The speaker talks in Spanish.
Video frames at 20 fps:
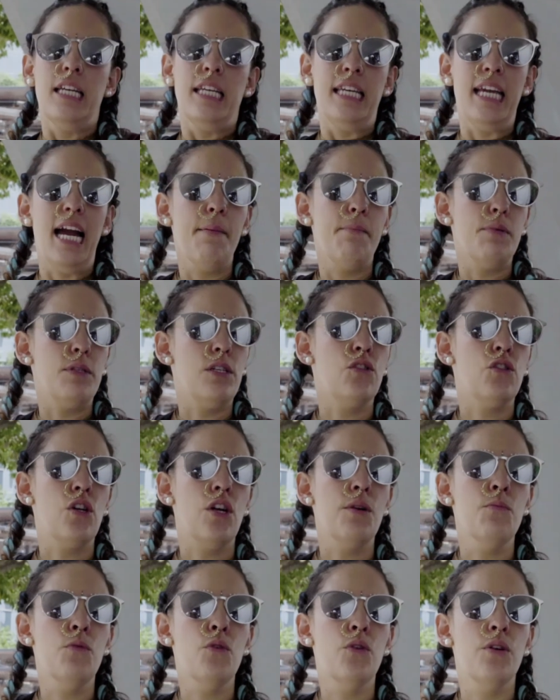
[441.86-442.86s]
Ya, pues
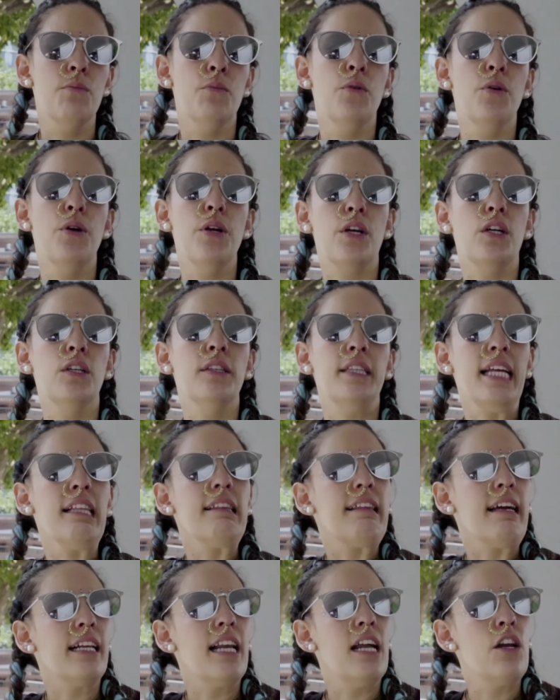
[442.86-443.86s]
estoy muy, muy
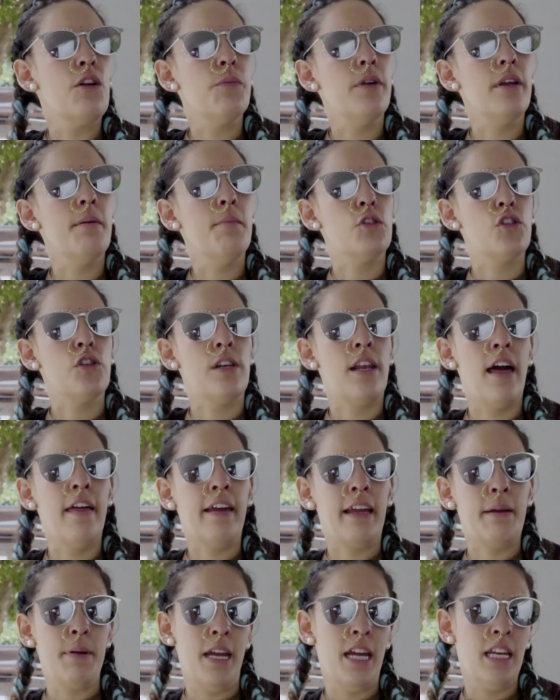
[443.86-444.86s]
contenta, claro, muy emocionada
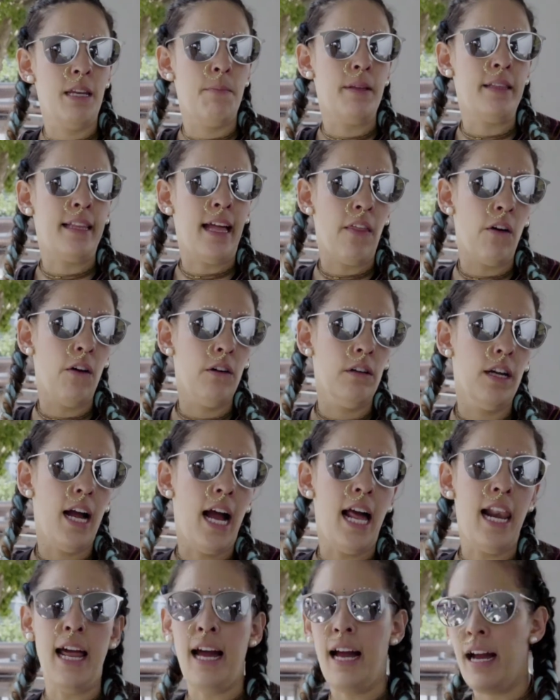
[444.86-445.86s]
de que me hayan invitado
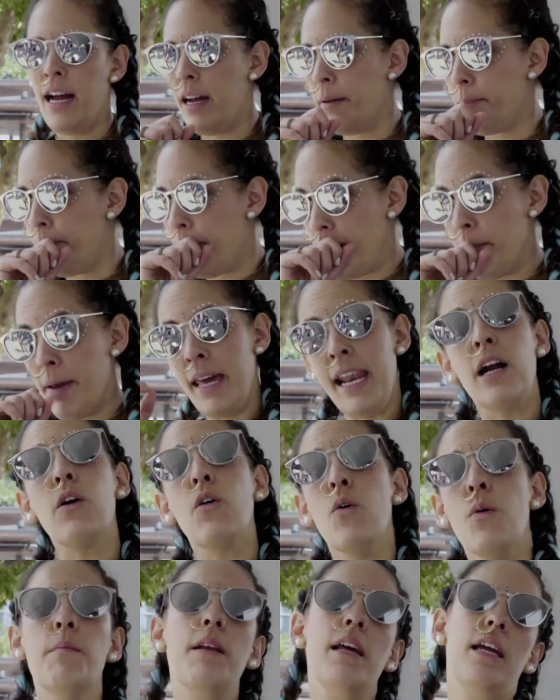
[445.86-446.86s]
a la primera
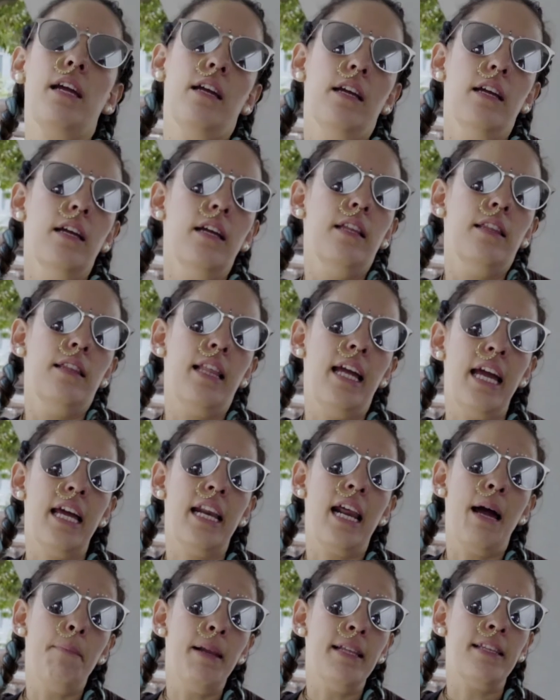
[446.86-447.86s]
cumbre de
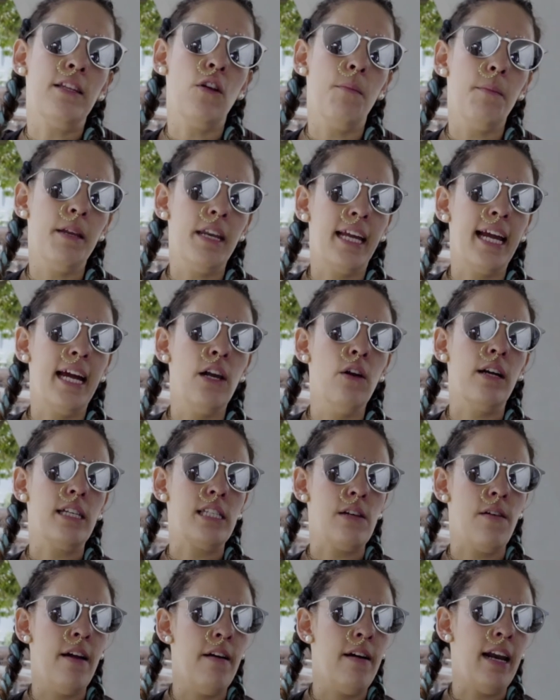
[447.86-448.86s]
rap latinoamericano que
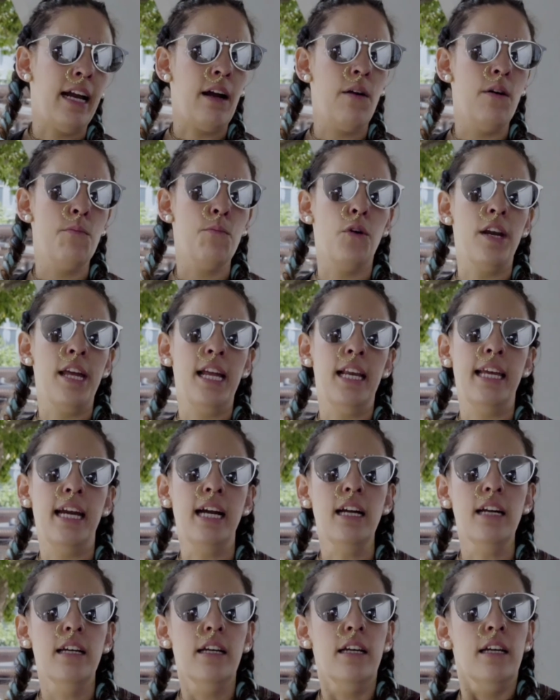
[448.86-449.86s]
se va a llevar a en
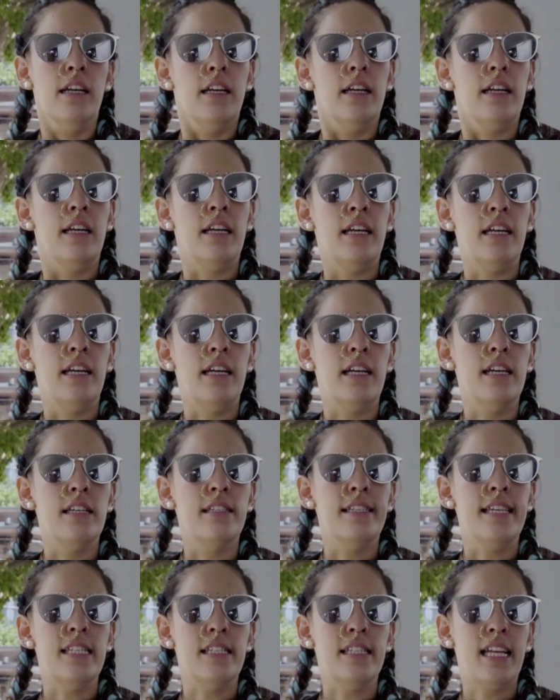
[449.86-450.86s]
Morelia. Eh,
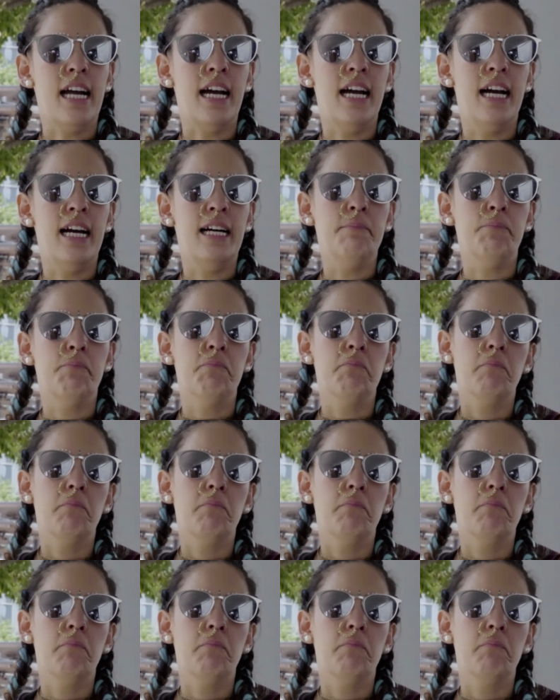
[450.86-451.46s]
se, está,